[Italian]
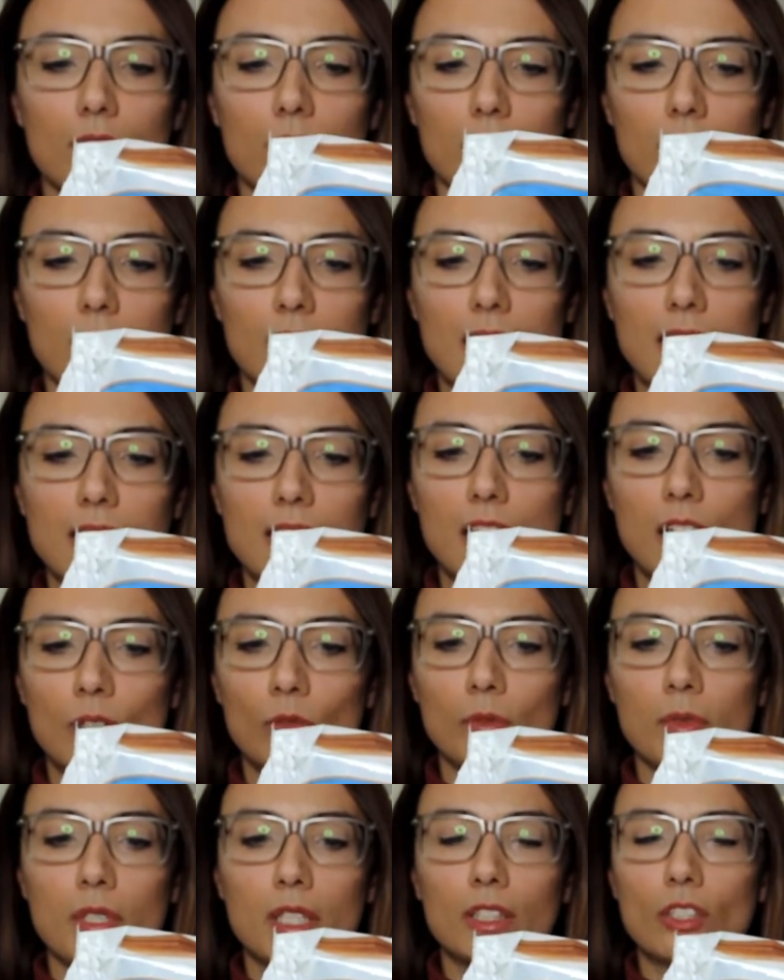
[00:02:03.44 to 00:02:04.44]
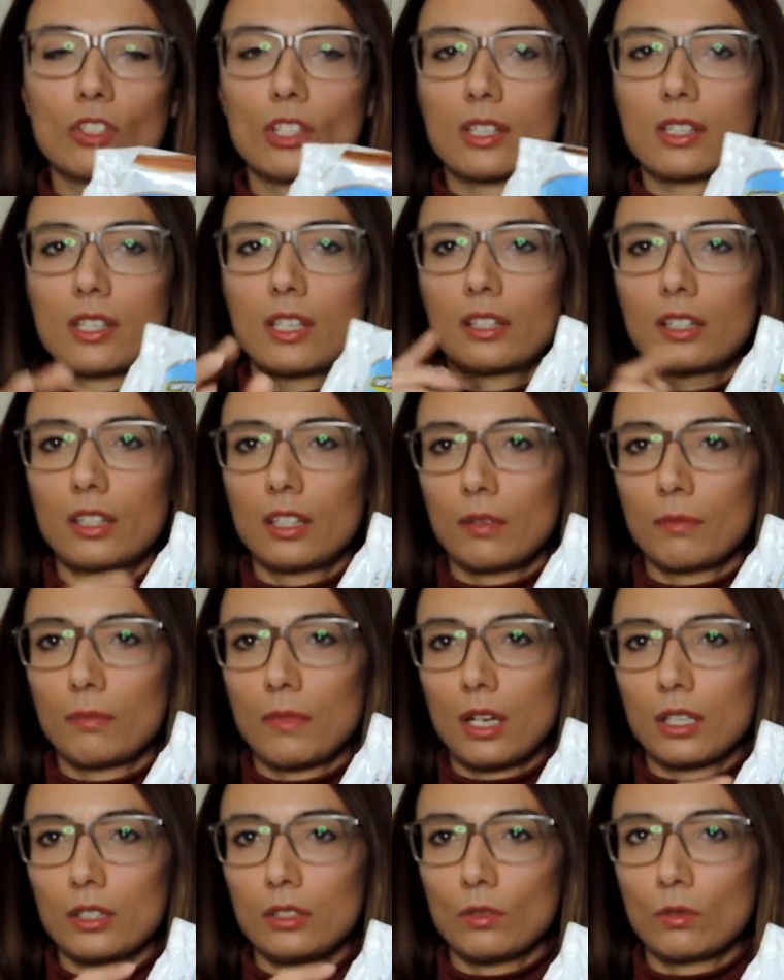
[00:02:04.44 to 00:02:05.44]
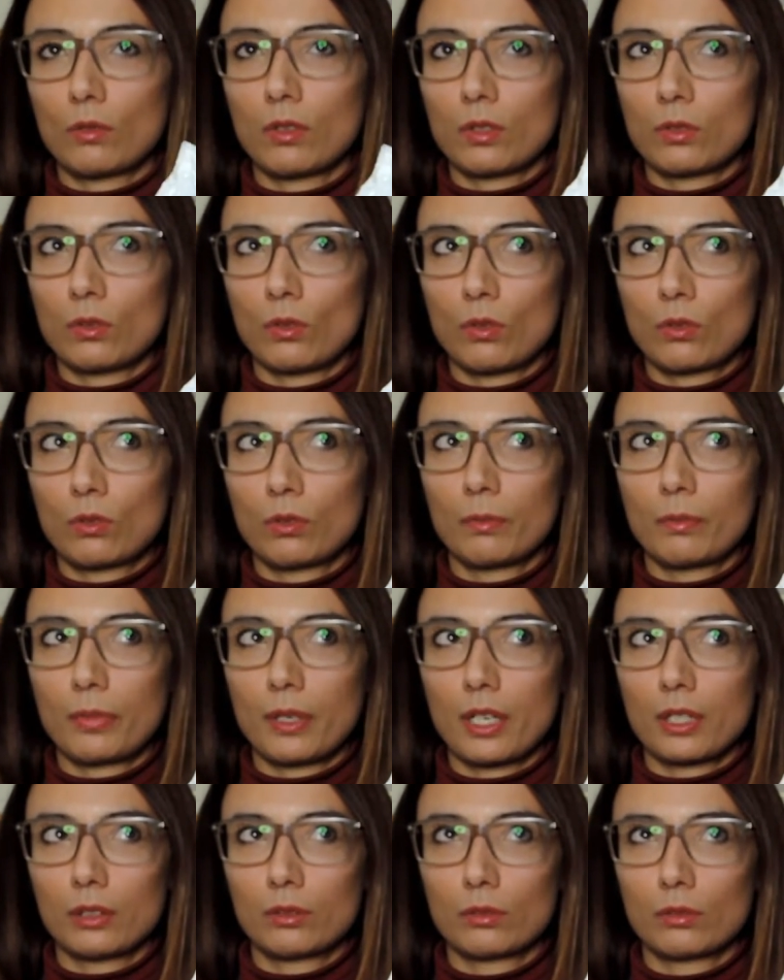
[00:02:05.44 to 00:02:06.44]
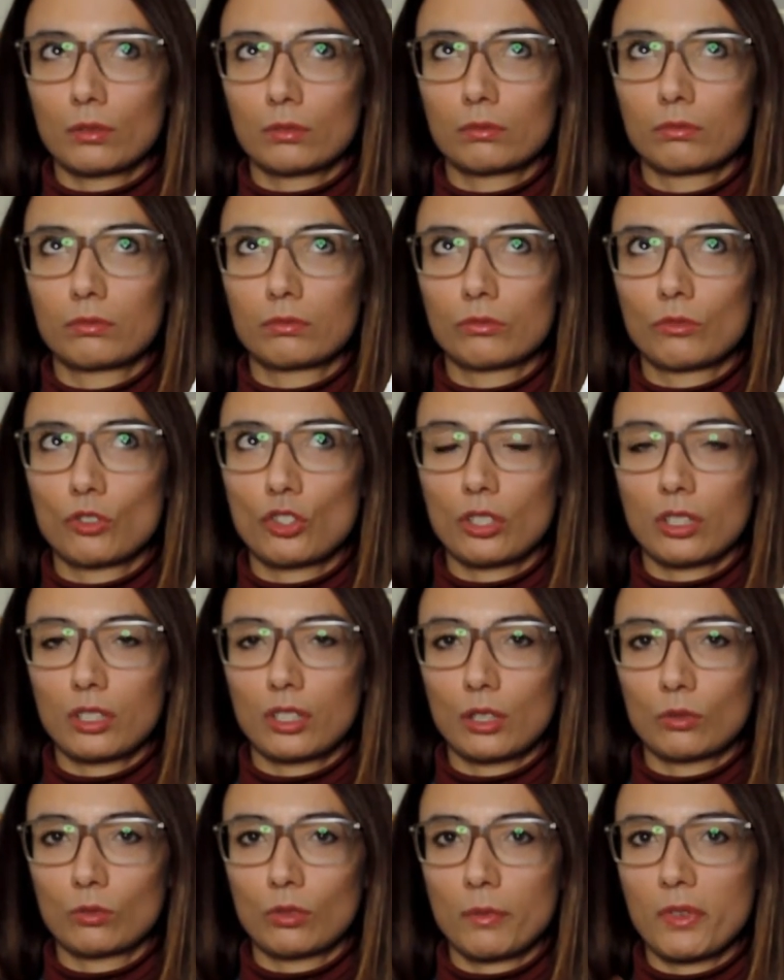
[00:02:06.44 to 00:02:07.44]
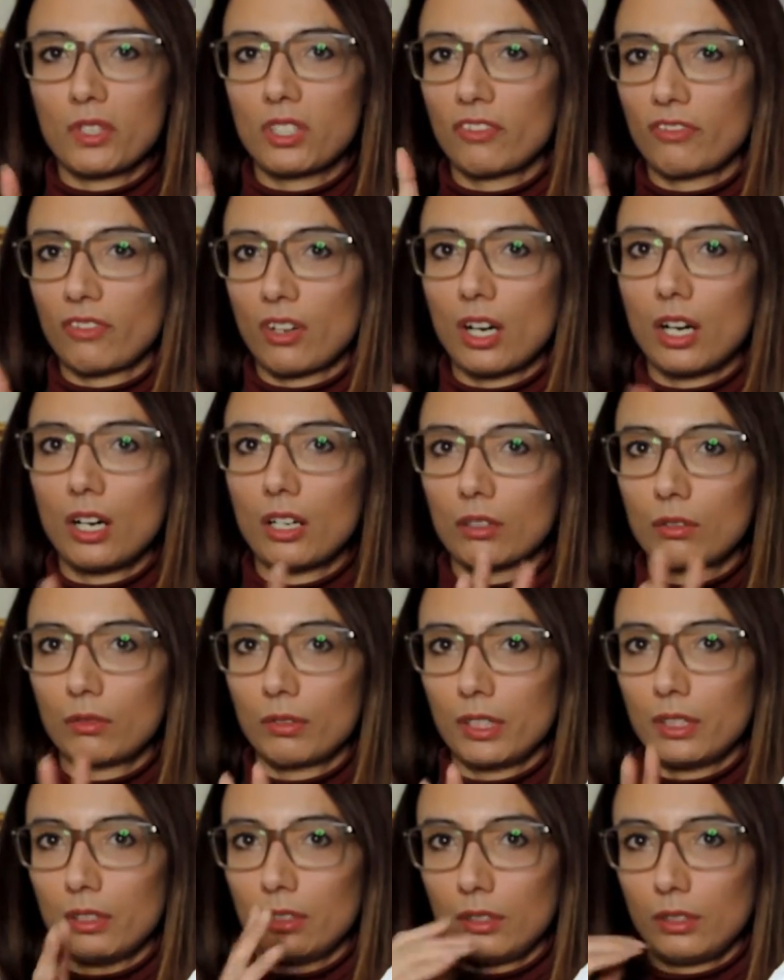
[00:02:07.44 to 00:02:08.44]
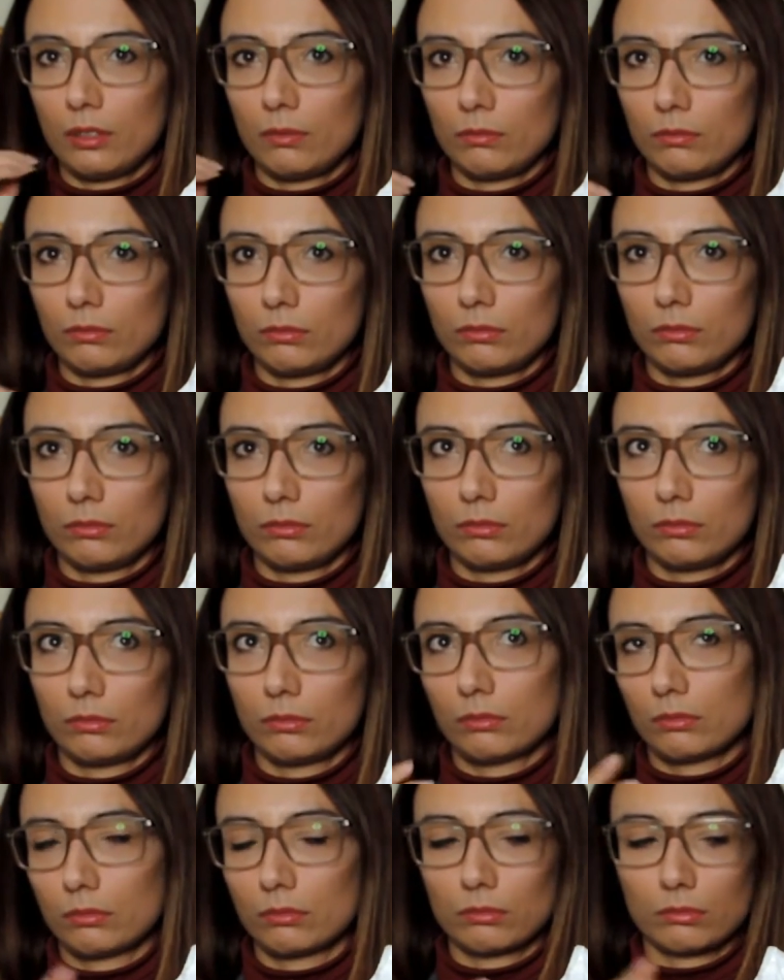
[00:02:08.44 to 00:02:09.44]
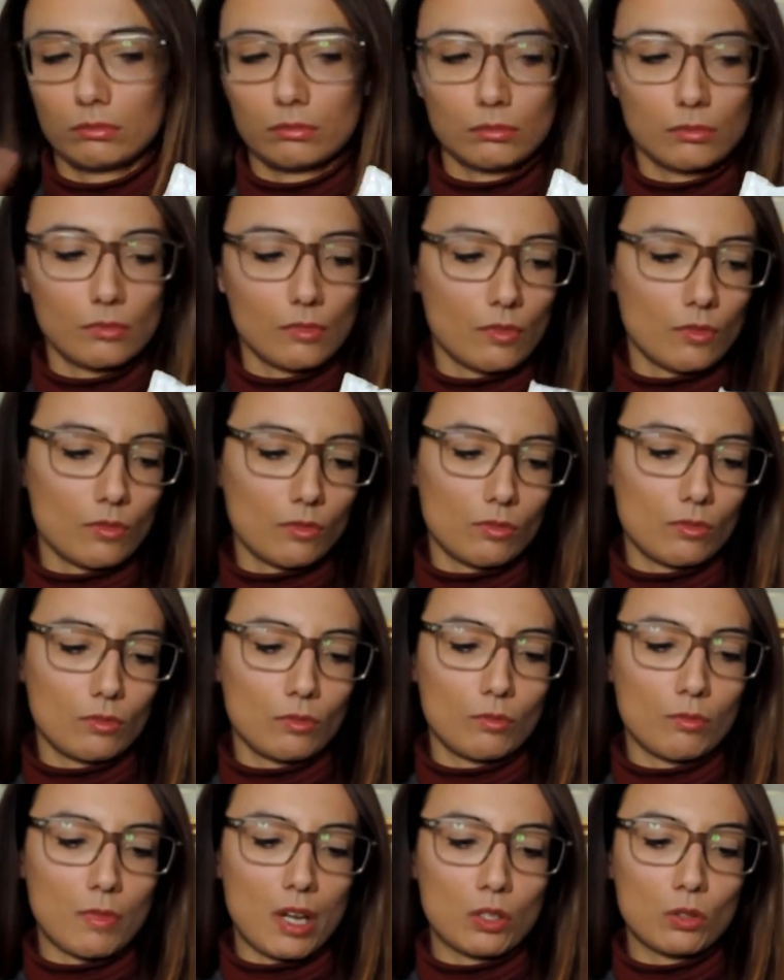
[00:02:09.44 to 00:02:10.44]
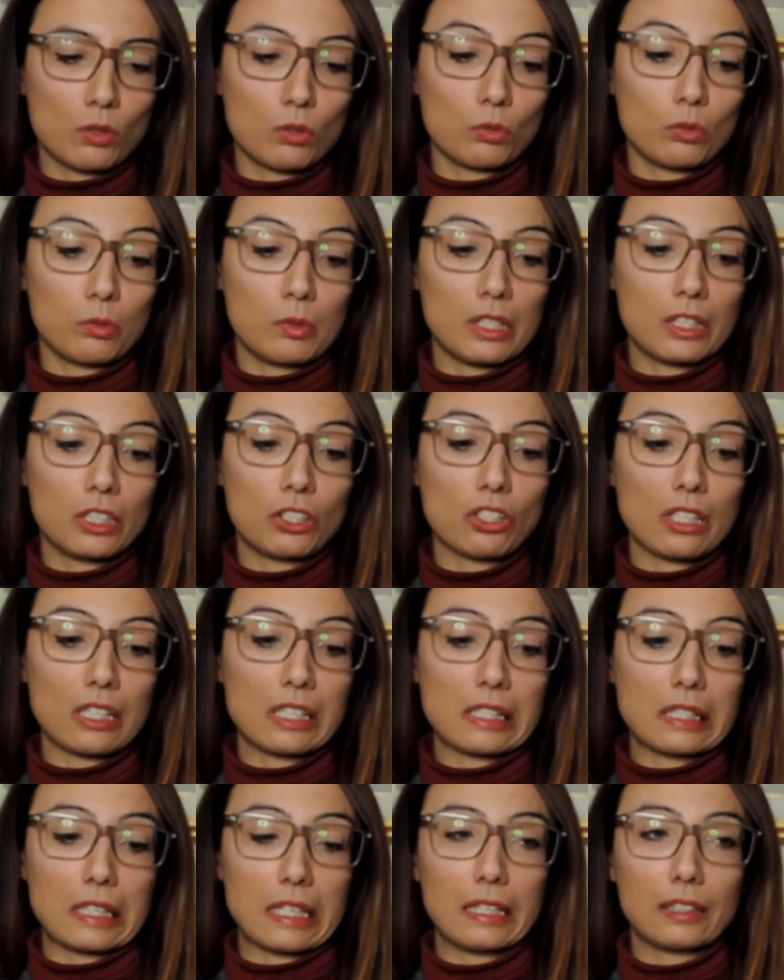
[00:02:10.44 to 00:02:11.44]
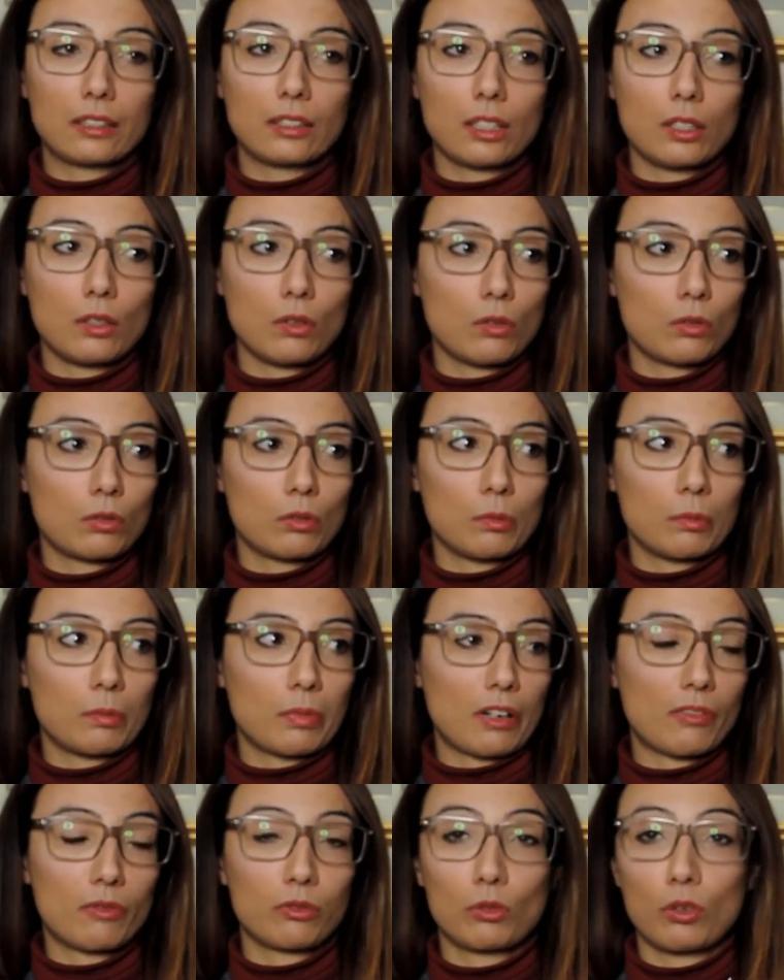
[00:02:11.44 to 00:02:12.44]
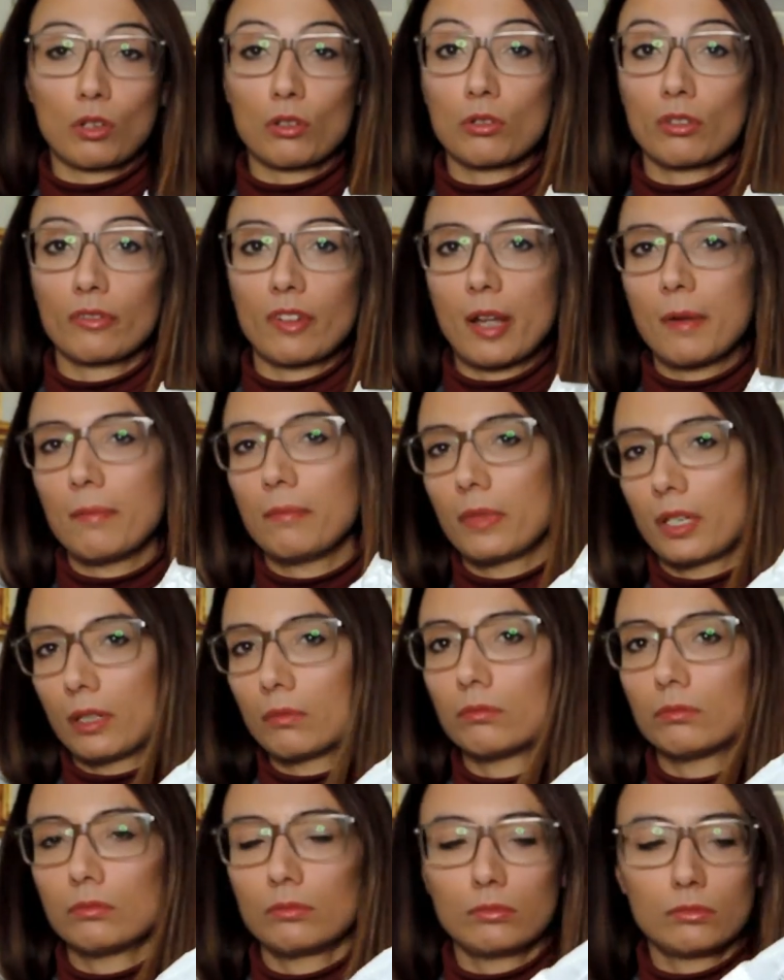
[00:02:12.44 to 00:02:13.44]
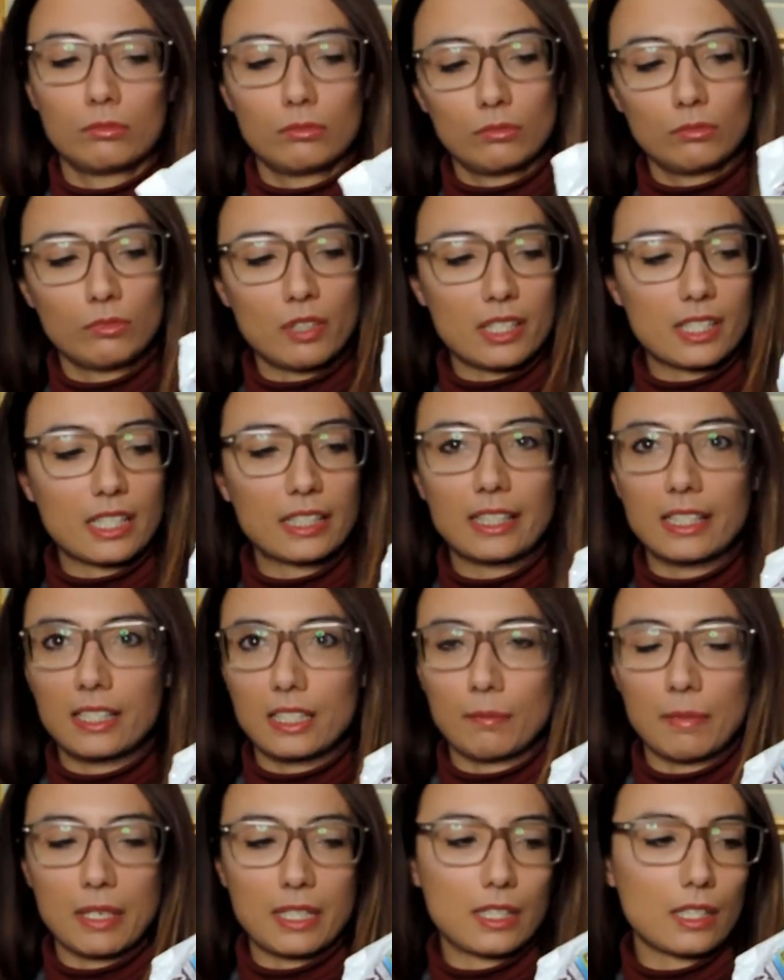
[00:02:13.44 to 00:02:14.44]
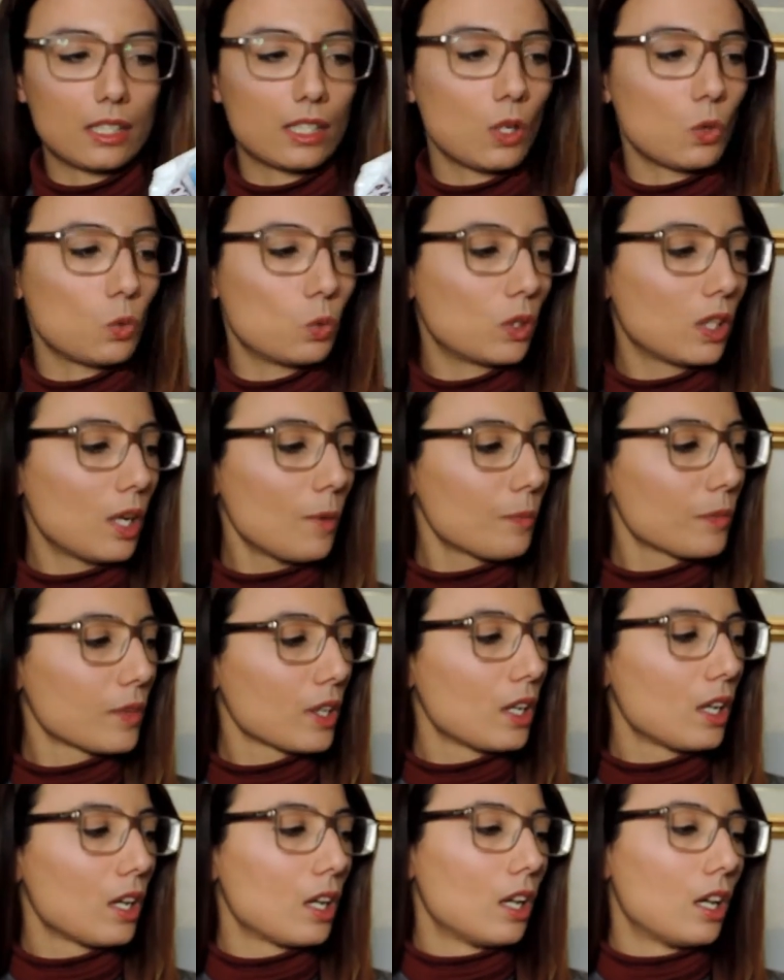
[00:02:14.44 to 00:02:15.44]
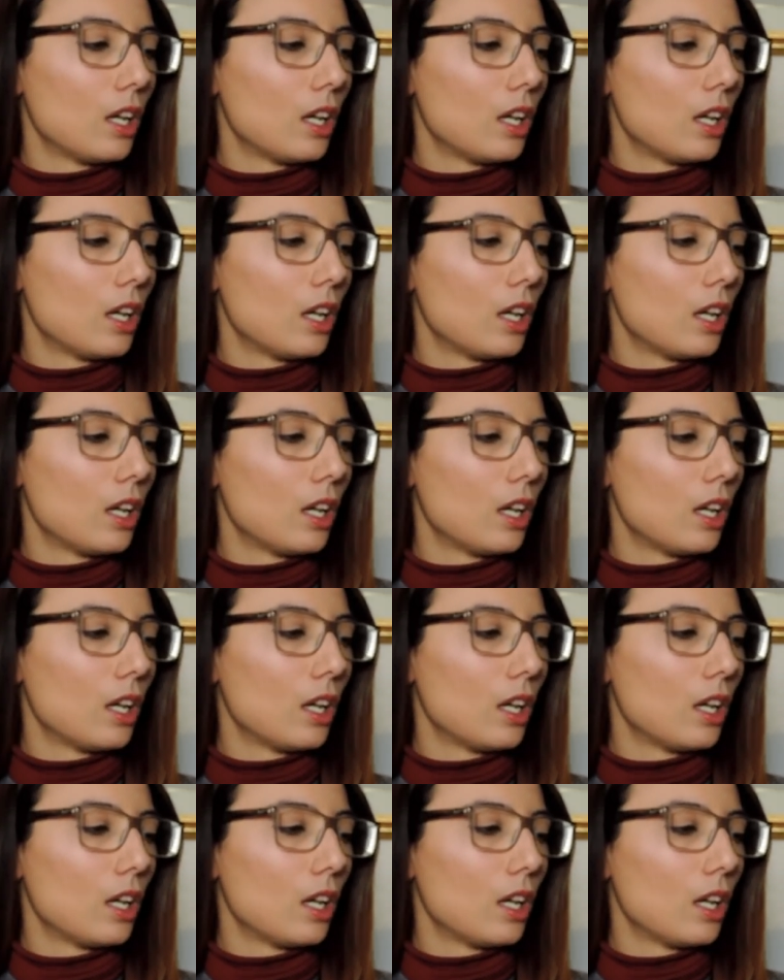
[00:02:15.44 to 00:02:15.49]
eh, scade nel 2017, ma io questo l'ho comprato circa due mesi fa, quindi mh, mm, marzo 2017, io l'ho comprato a novembre, una scadenza abbastanza lunga.